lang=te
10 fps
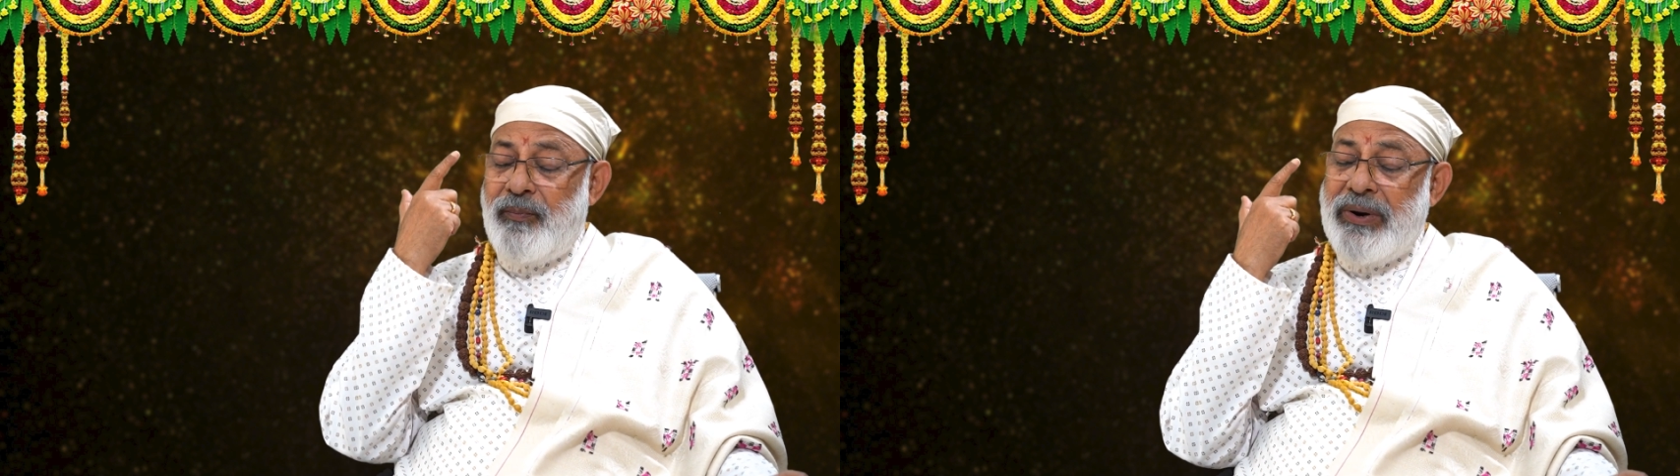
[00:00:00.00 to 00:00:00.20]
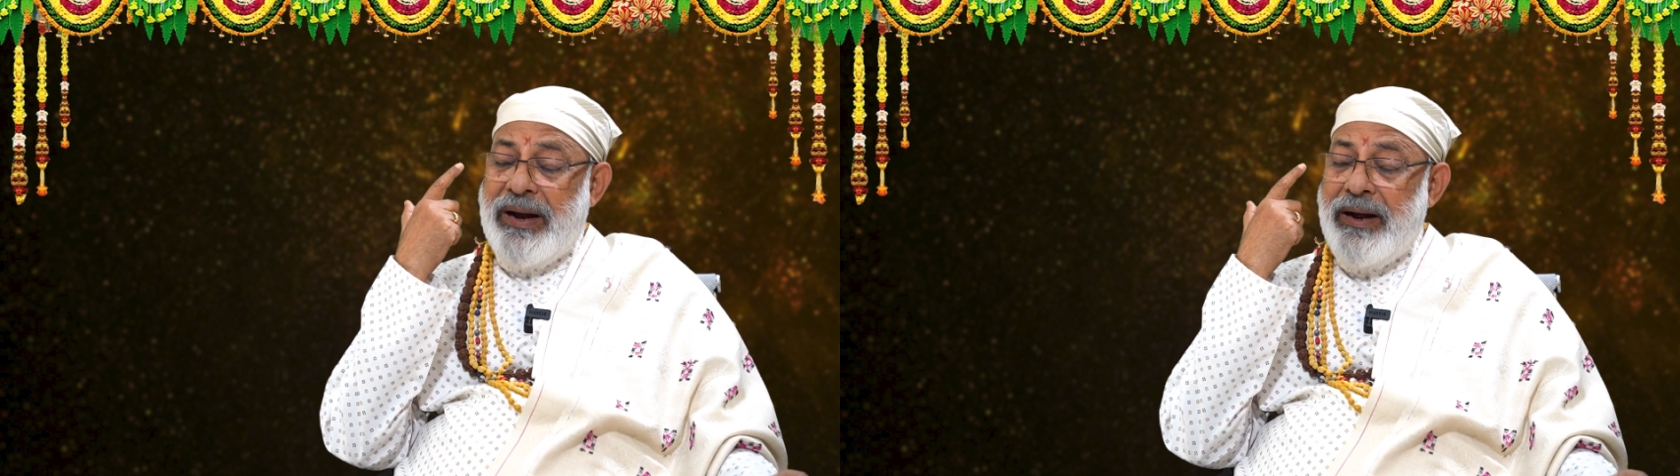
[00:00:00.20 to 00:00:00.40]

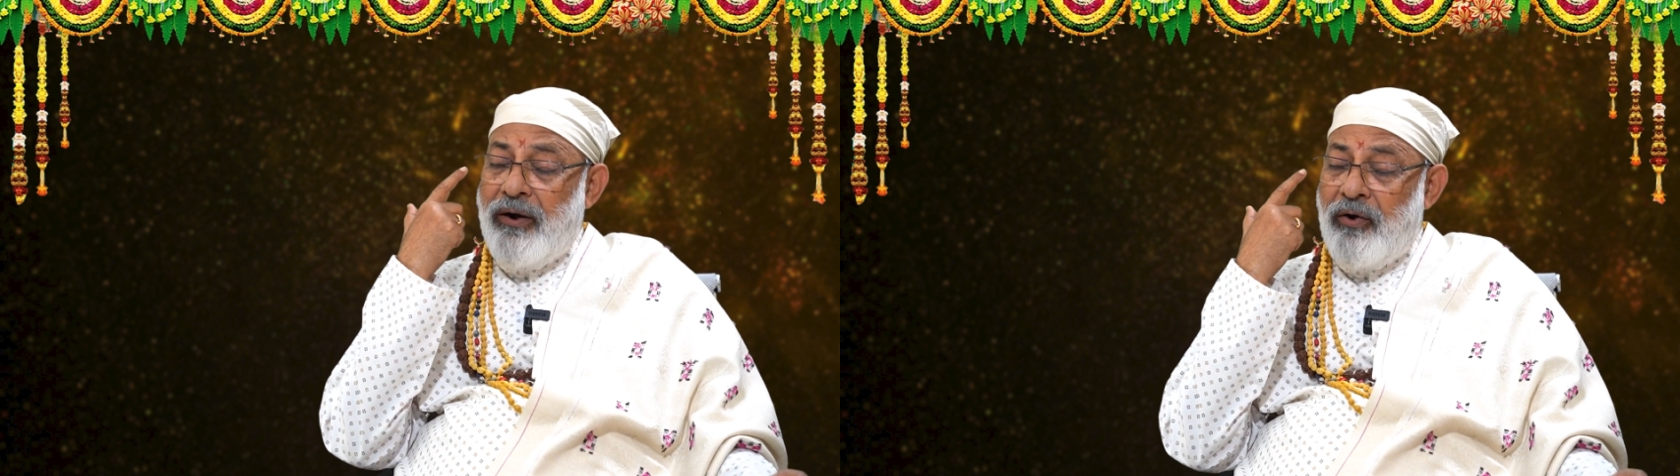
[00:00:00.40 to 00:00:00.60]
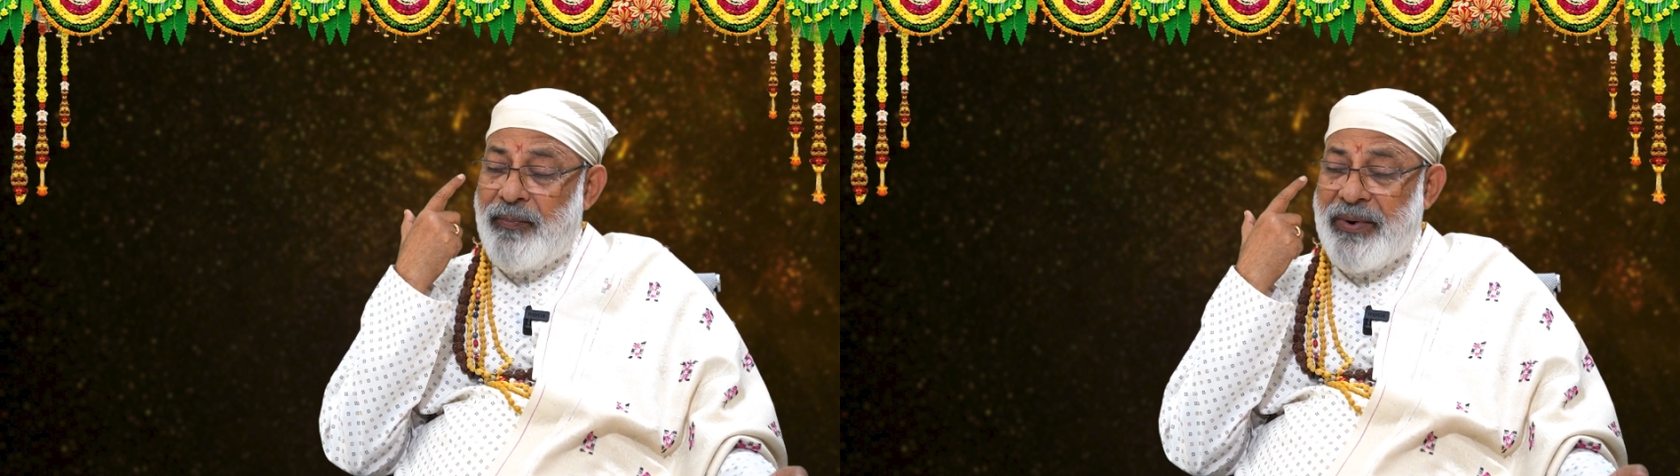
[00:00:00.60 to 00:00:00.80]

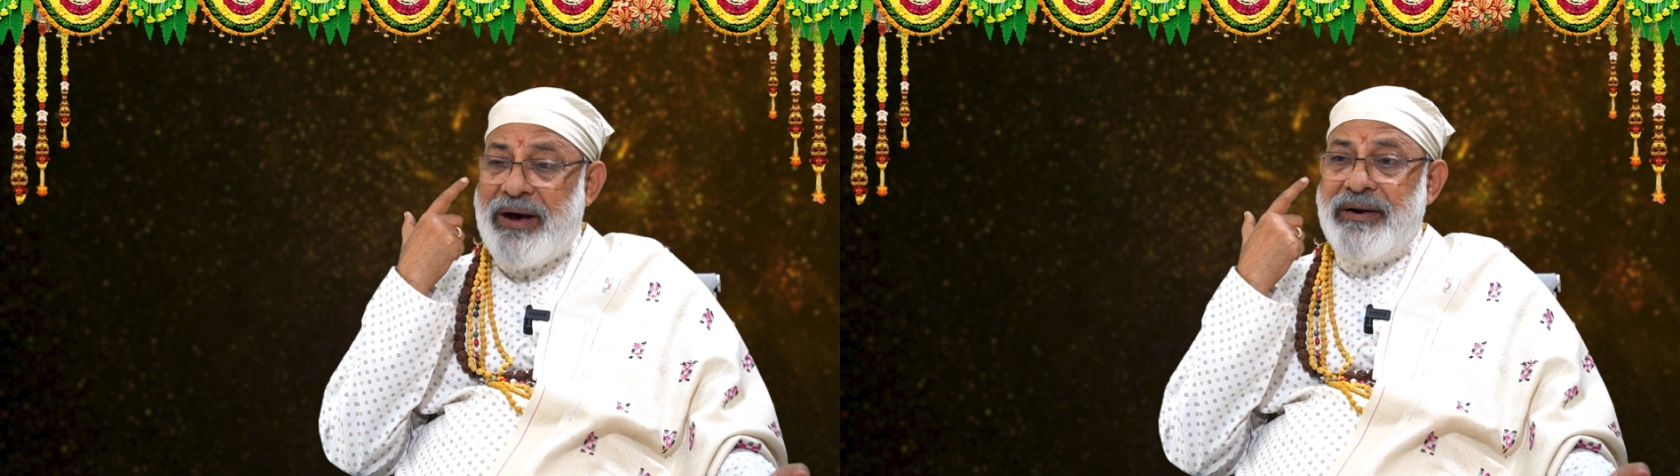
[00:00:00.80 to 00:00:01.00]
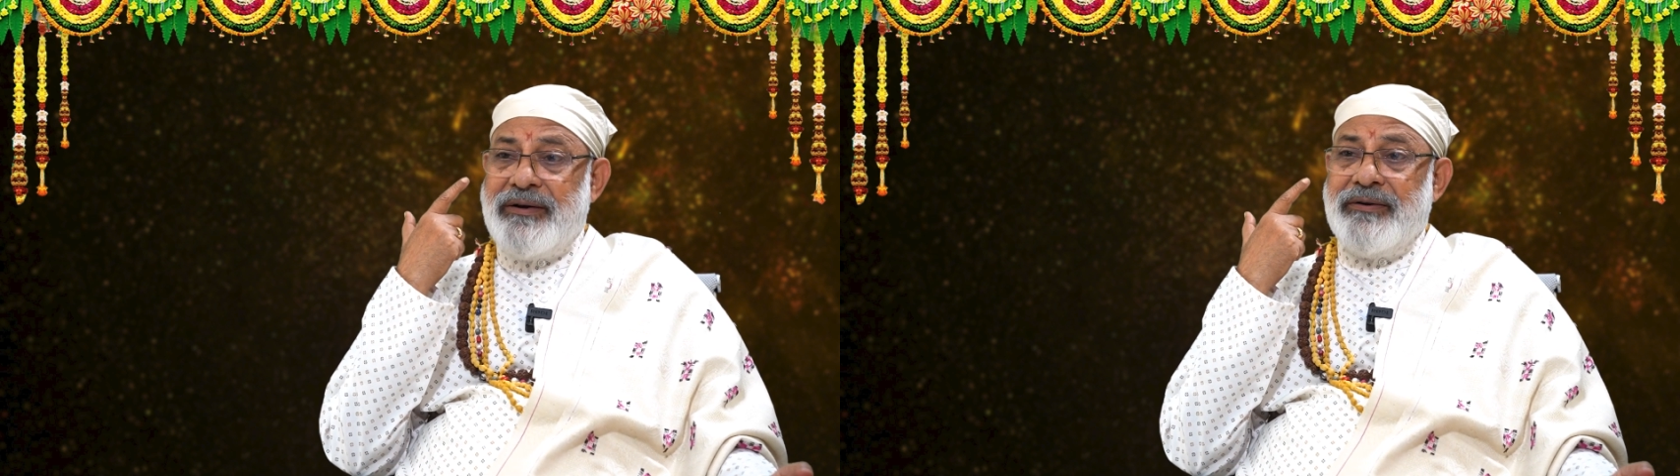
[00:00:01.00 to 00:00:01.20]
బ్రెయిన్లో
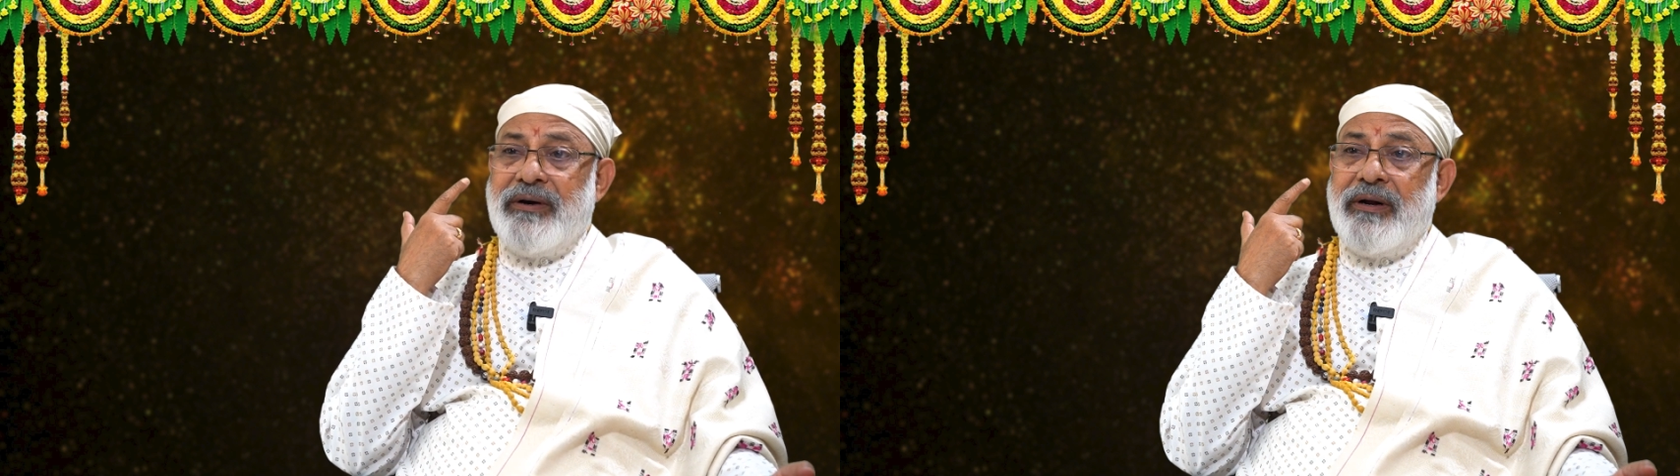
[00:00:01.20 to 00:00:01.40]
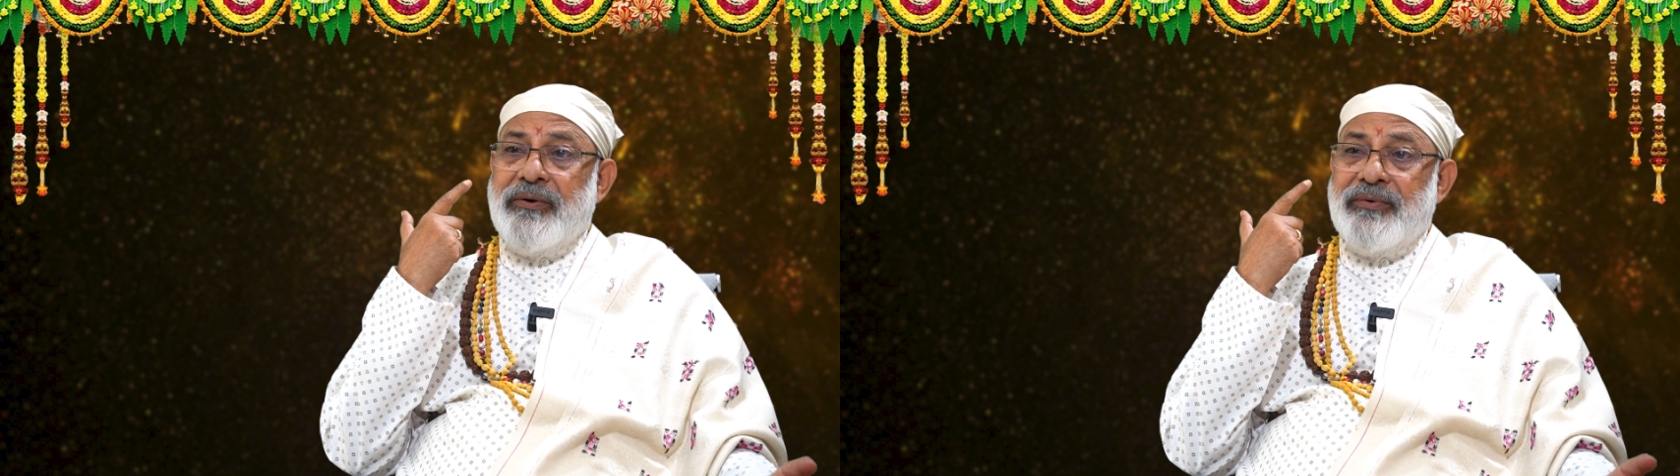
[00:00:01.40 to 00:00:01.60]
పార్ట్
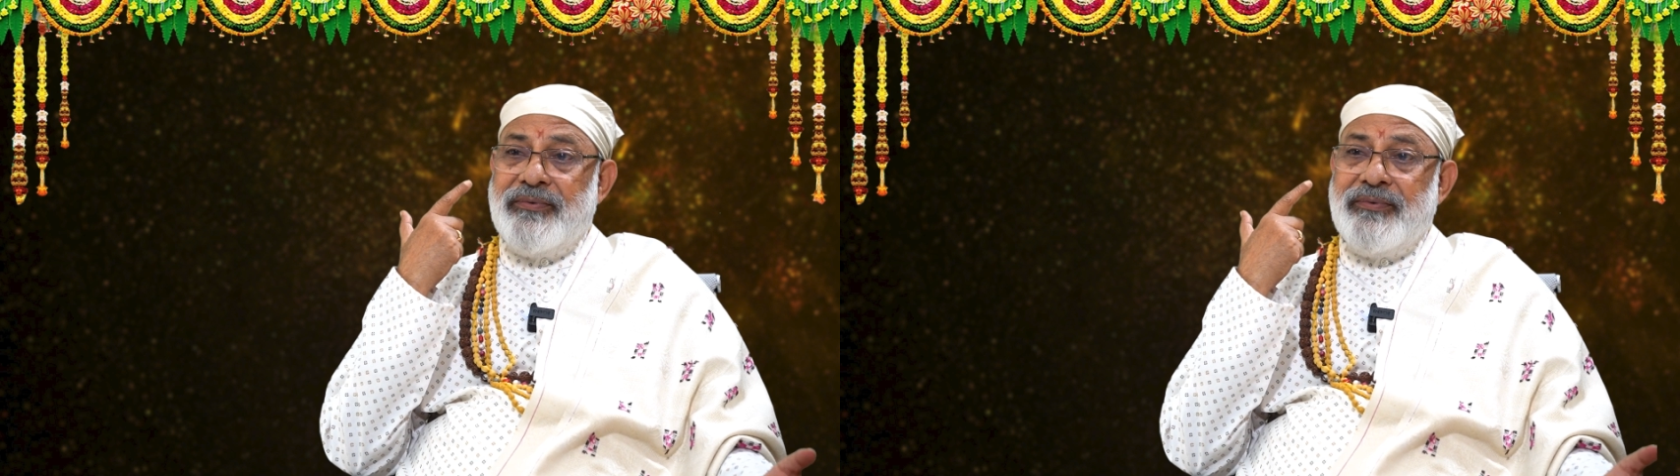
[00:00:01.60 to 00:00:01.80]
కన్ను